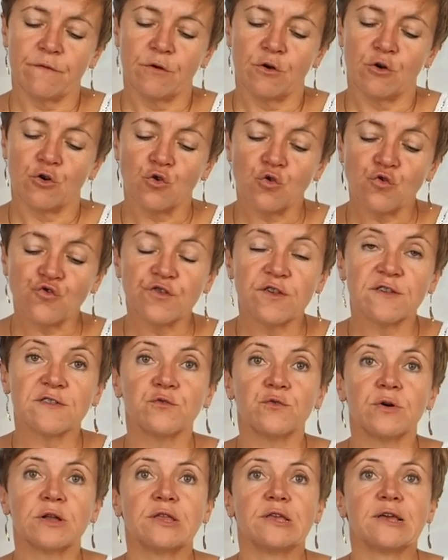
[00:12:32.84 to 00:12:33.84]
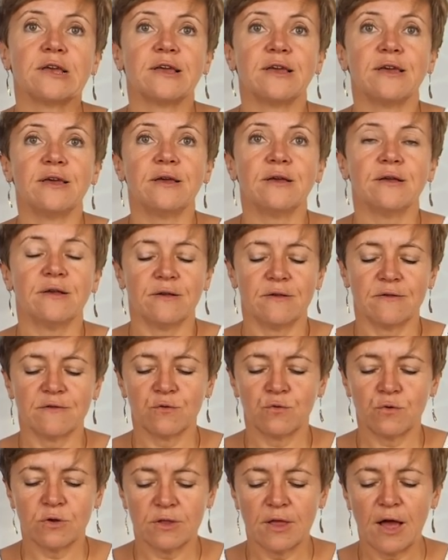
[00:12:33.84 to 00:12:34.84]
różne składniki
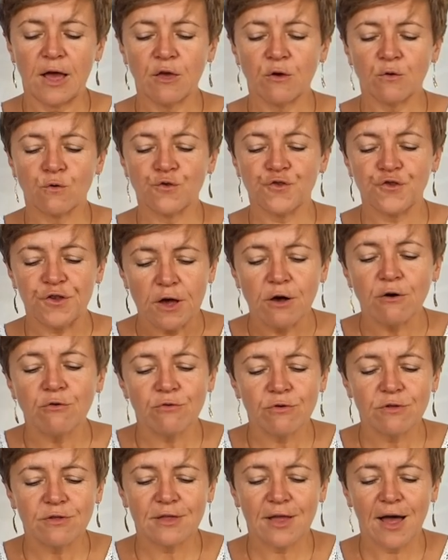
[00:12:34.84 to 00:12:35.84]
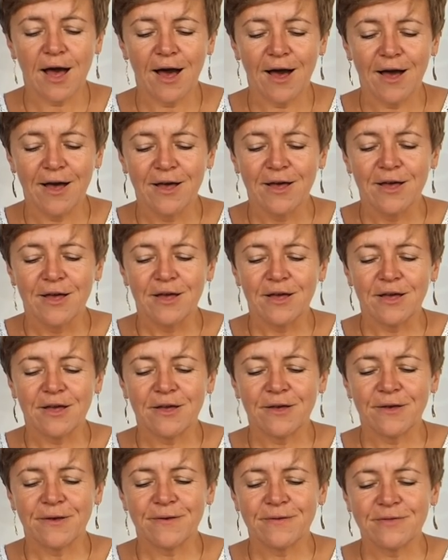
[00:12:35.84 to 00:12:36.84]
składają się na
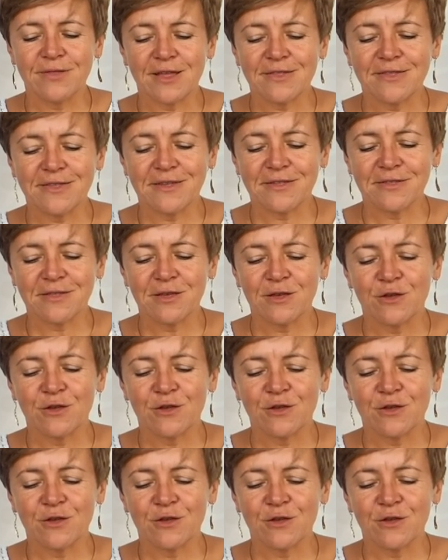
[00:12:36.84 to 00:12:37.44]
E, na ten